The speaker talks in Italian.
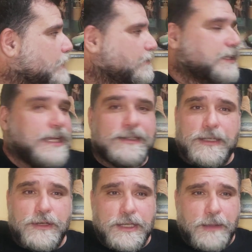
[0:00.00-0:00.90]
lavagnetta
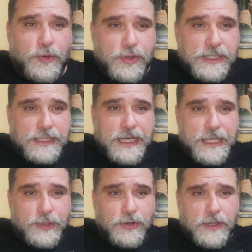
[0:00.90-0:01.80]
io le chiamo così di
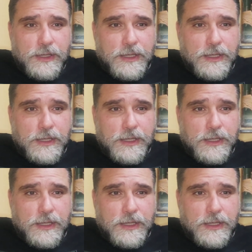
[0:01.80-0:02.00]
legno,